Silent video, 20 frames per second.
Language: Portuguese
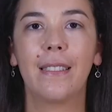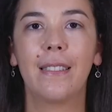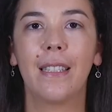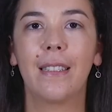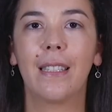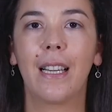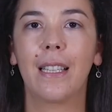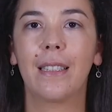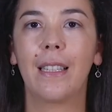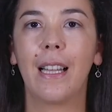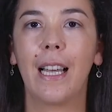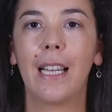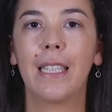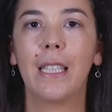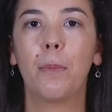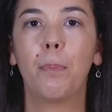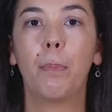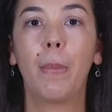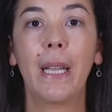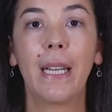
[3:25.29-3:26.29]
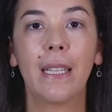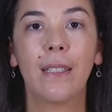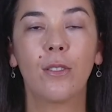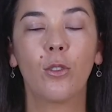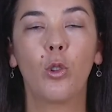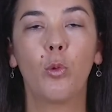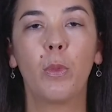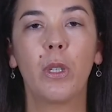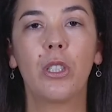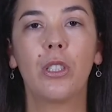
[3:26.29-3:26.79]
ser tratada apenas
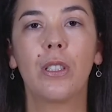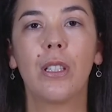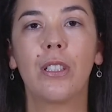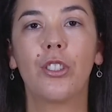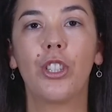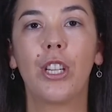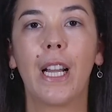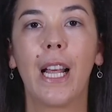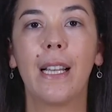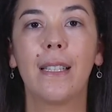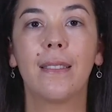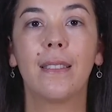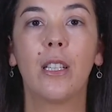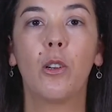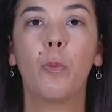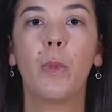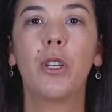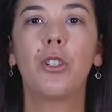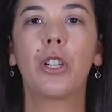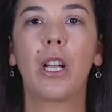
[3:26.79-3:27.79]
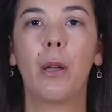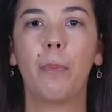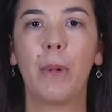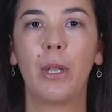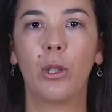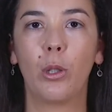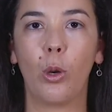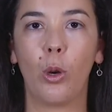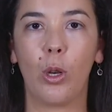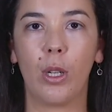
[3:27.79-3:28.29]
com medidas gerais não
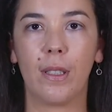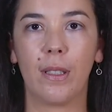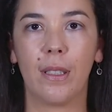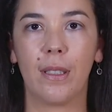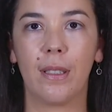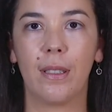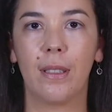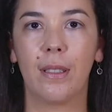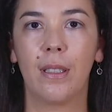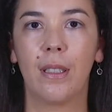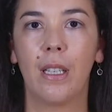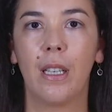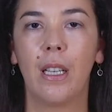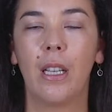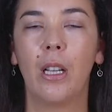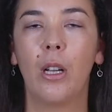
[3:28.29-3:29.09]
medicamentosas,